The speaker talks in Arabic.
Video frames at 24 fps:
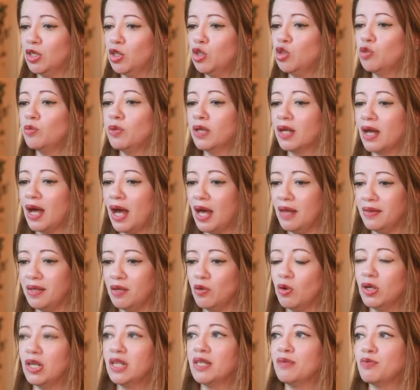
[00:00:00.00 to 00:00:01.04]
اليوم
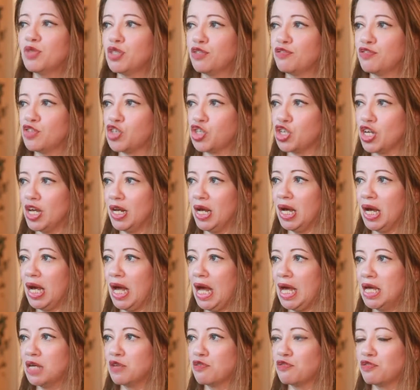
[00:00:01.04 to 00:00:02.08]
القاضي ولا يمشي في الشارع
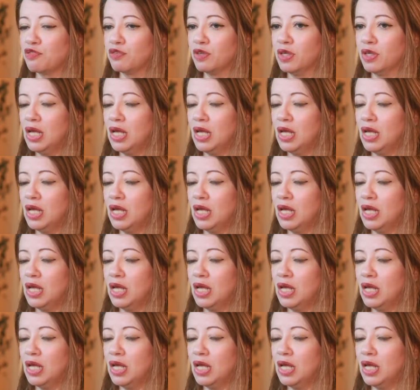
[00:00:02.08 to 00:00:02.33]
خايف